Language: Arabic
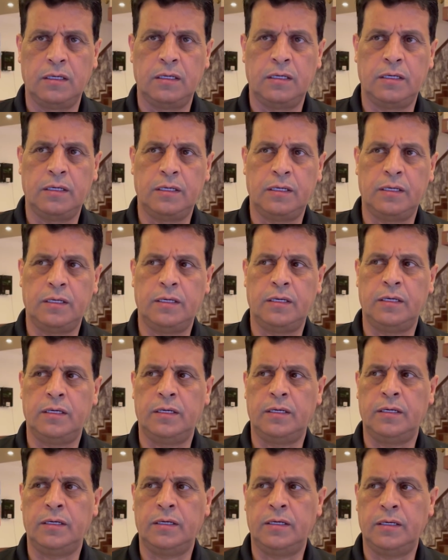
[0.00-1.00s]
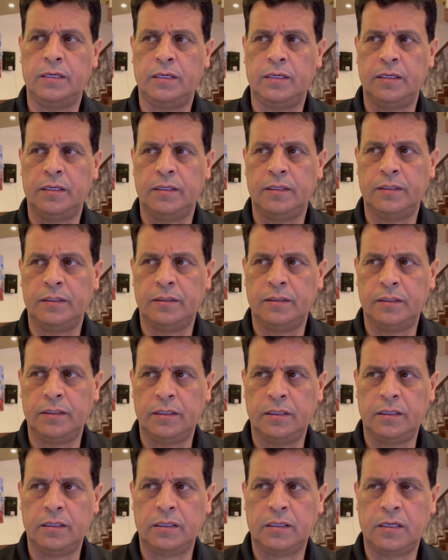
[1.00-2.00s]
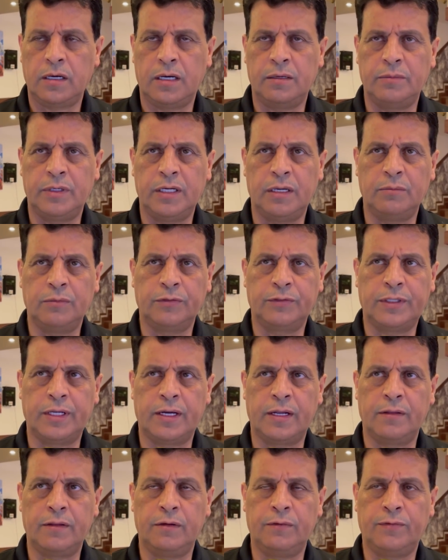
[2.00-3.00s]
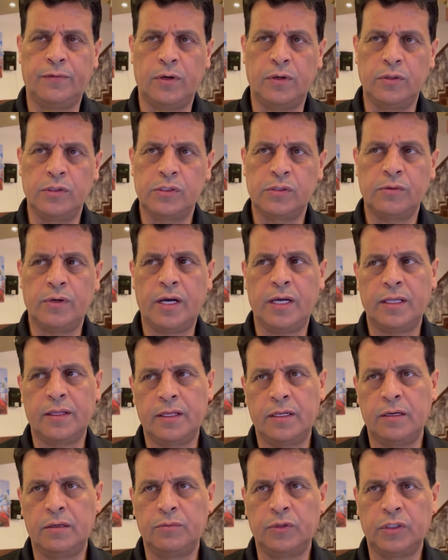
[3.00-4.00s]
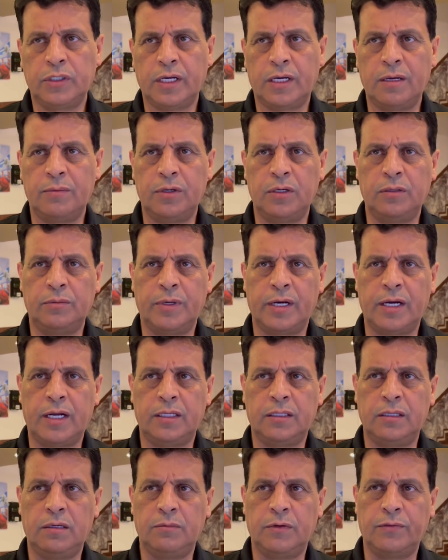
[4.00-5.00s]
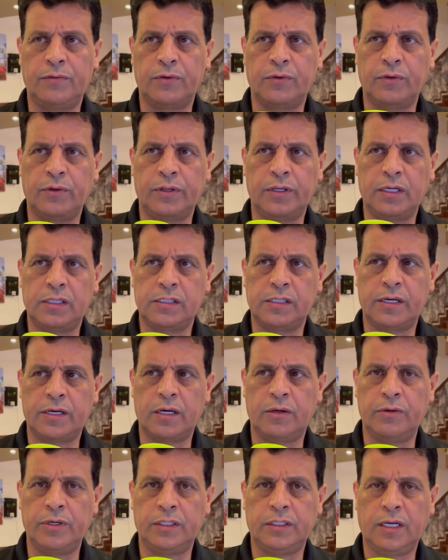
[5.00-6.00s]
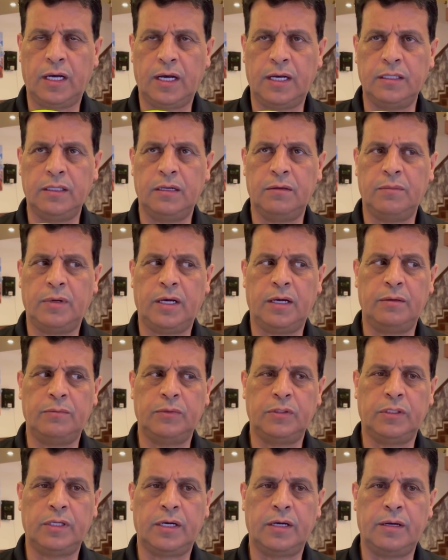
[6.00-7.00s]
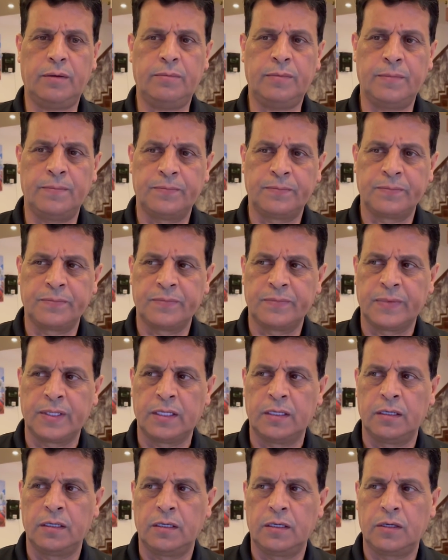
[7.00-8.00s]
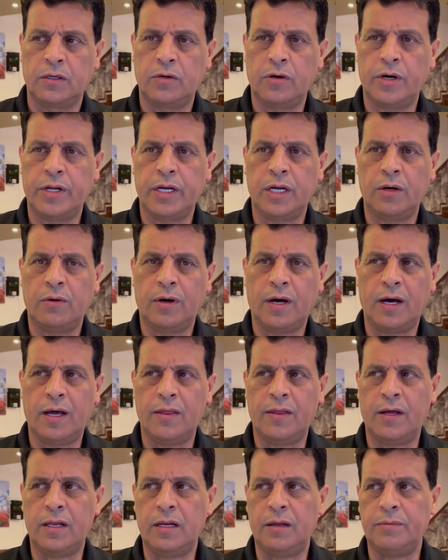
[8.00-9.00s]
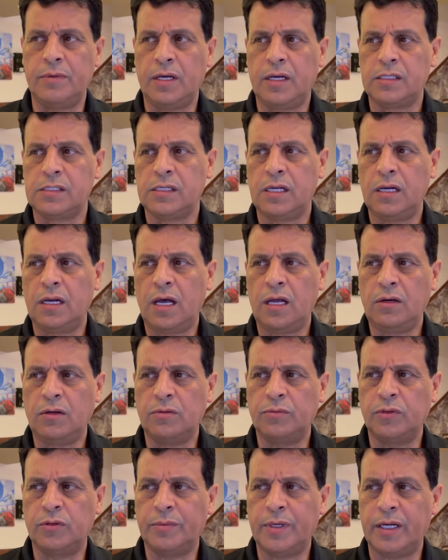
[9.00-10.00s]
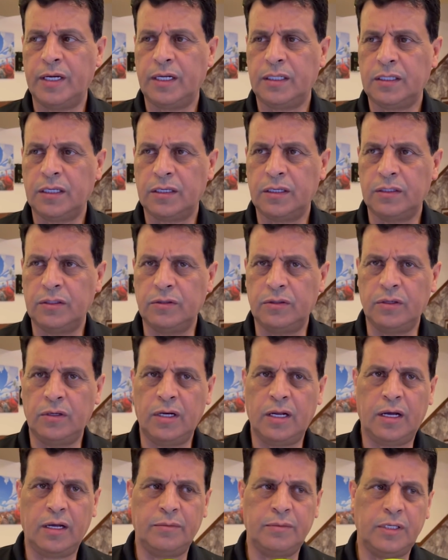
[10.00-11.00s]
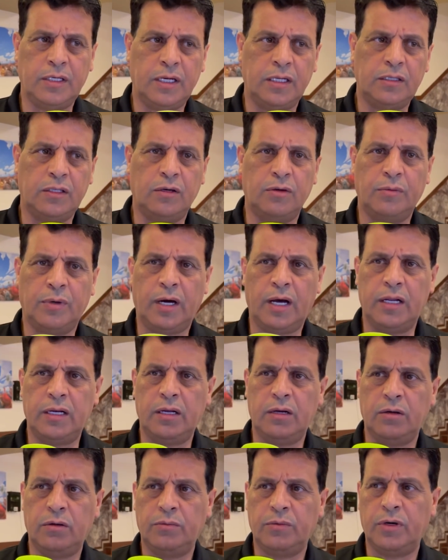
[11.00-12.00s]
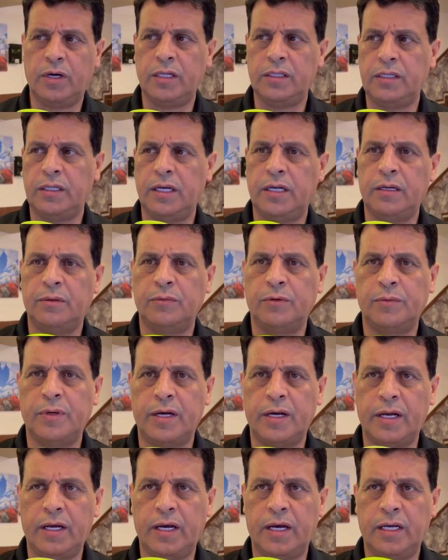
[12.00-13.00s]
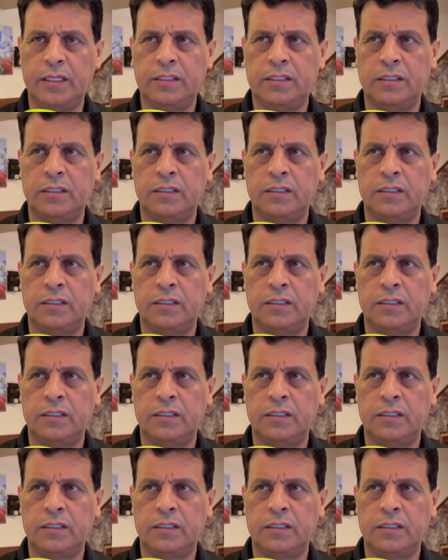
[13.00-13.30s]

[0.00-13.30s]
آه، كان من المفترض الفوز وايضا المنتخب الاماراتي المفروض يخسر او يتعادل مع منتخب كوريا وهذا لم يحصل على العموم انا اعتقد ان اللاعبين ادوا ما عليهم وادينا مباريات